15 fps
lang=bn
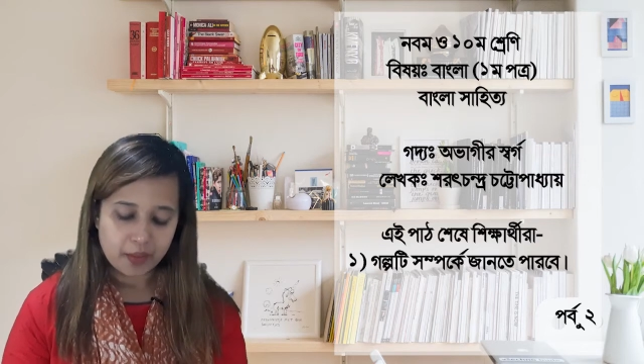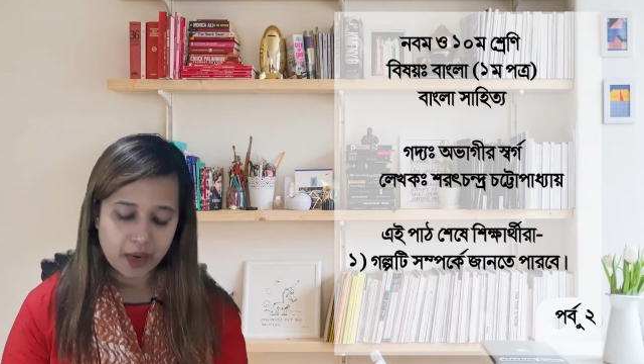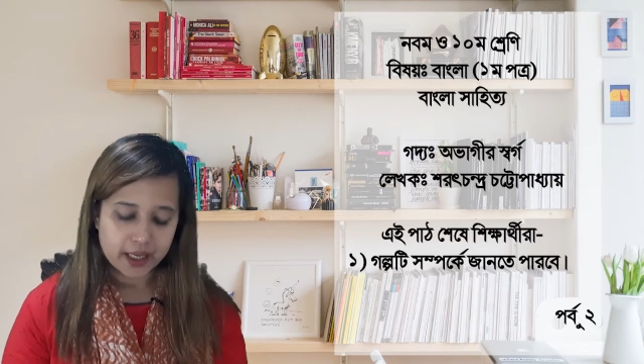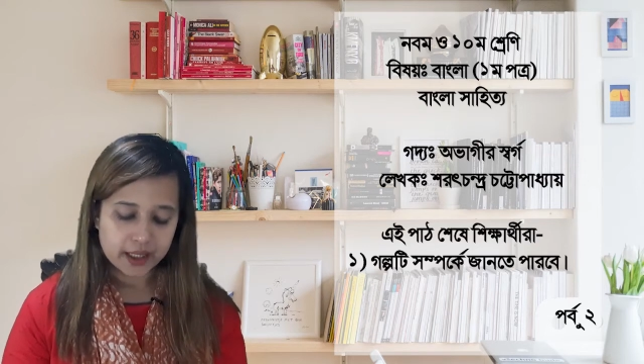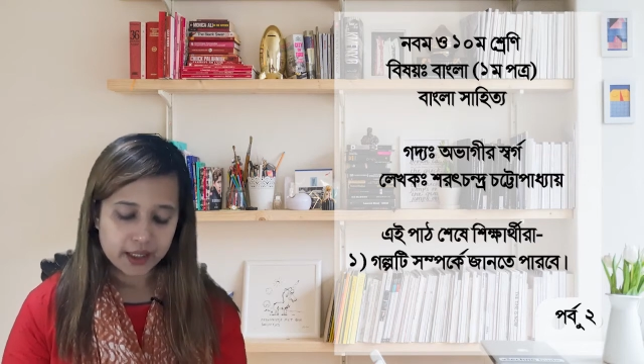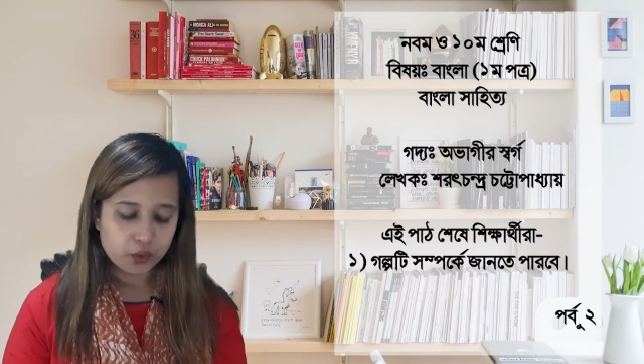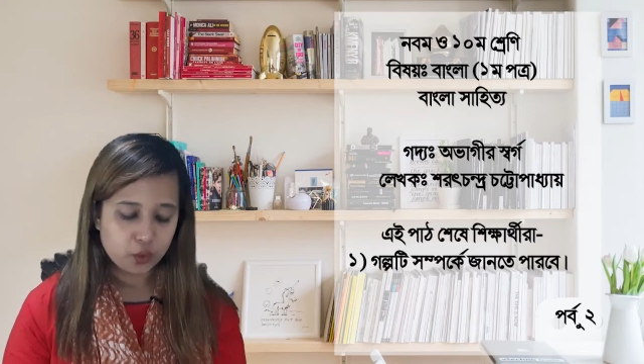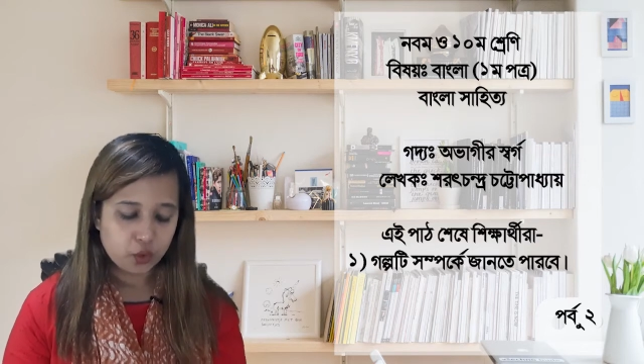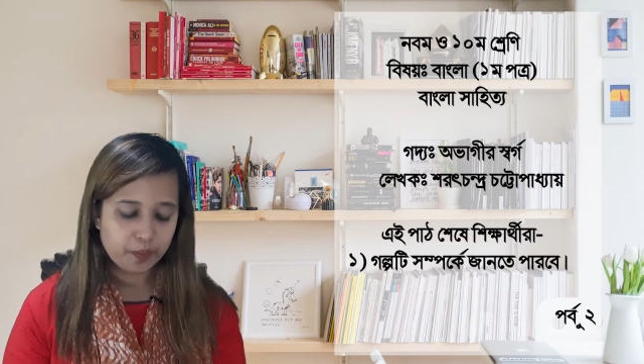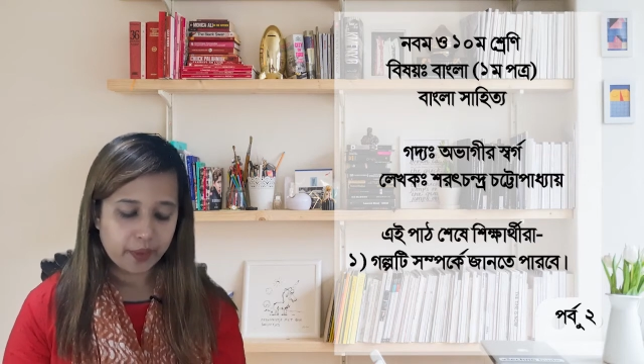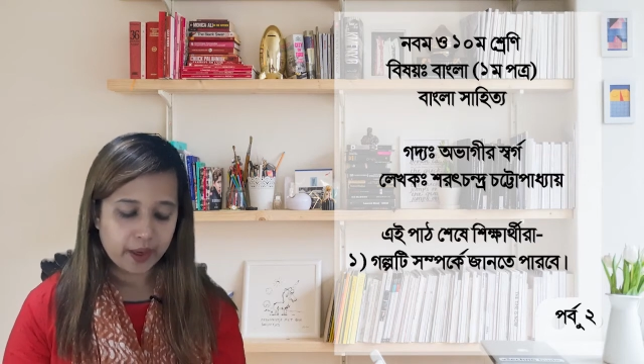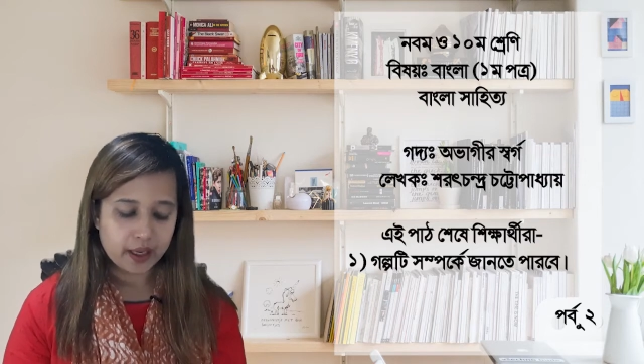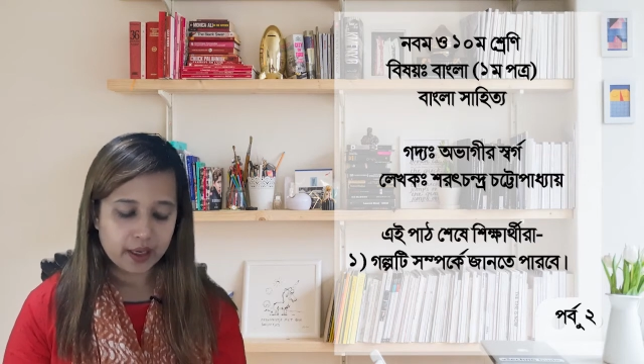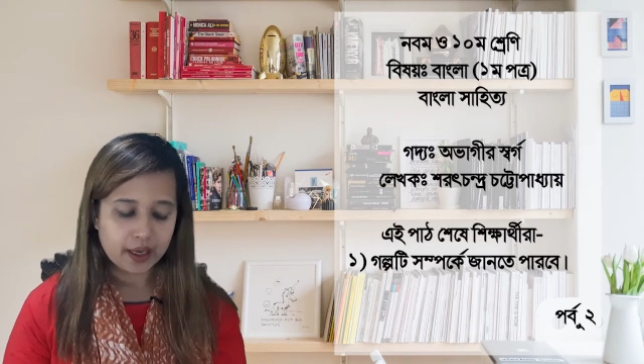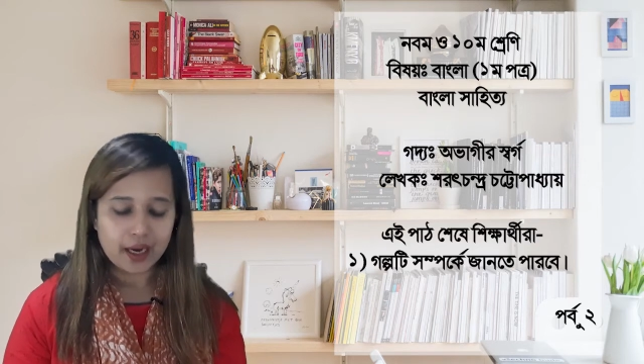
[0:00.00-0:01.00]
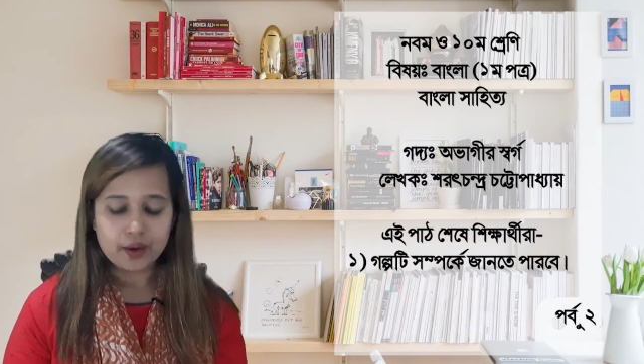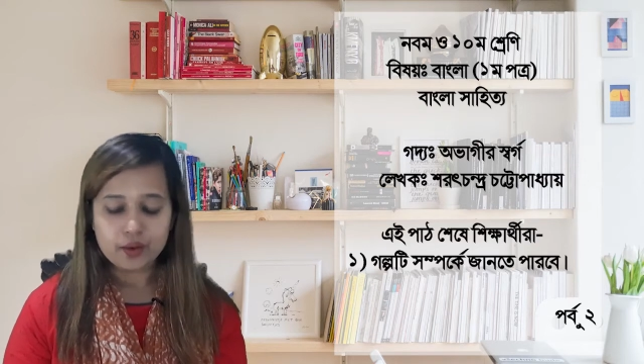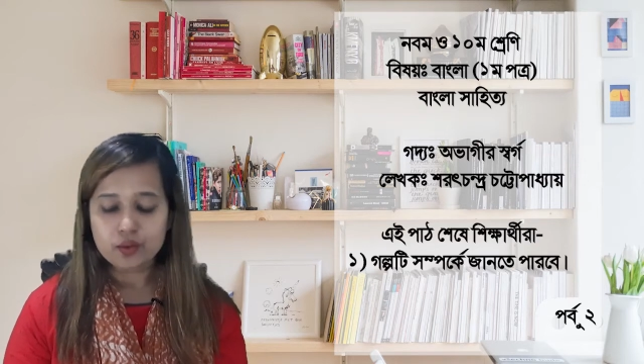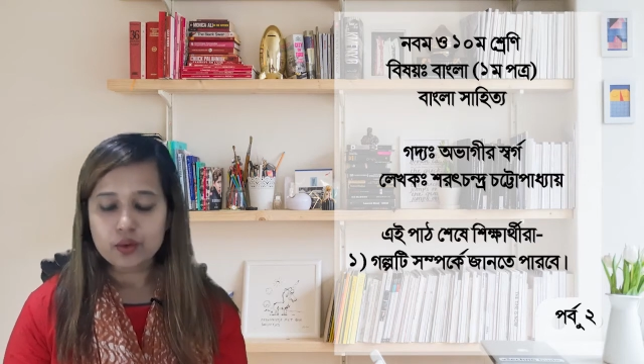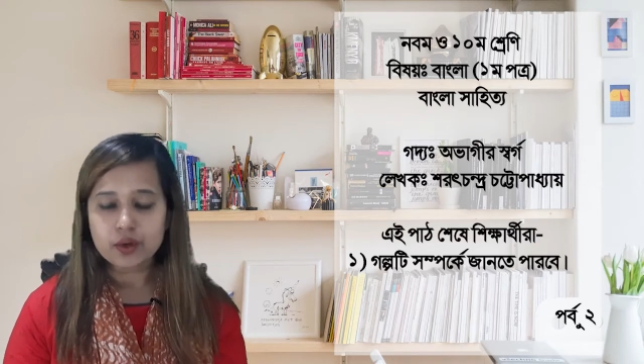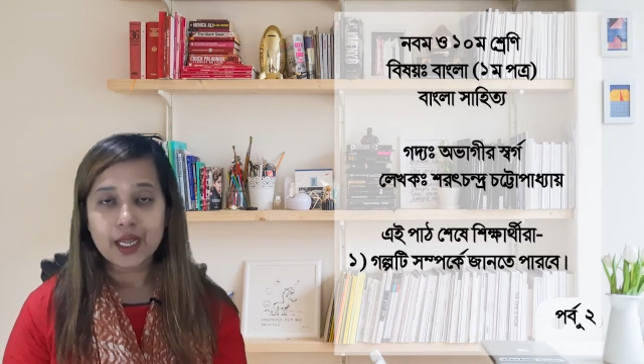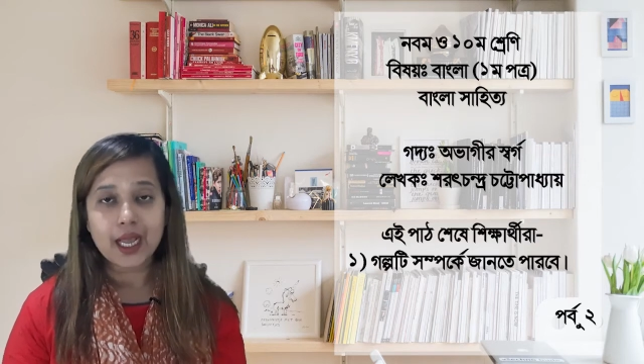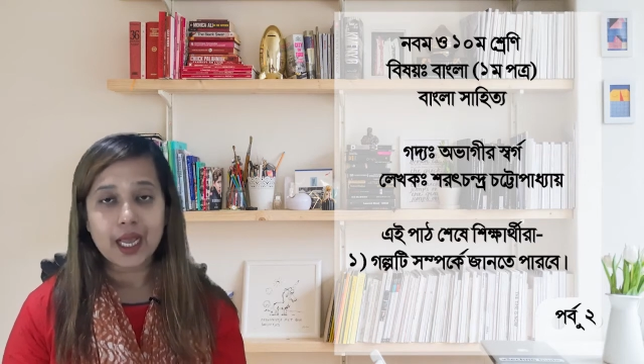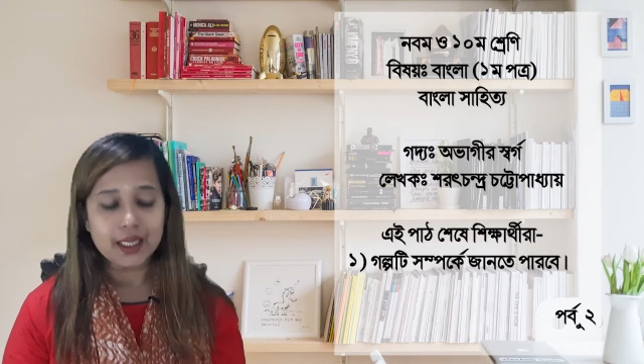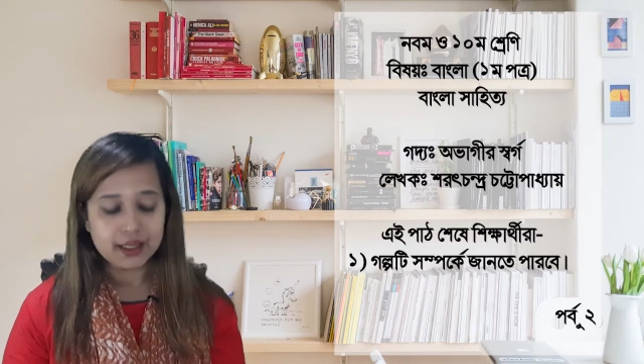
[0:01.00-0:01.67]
মায়ের দুই পায়ে গাঢ় করে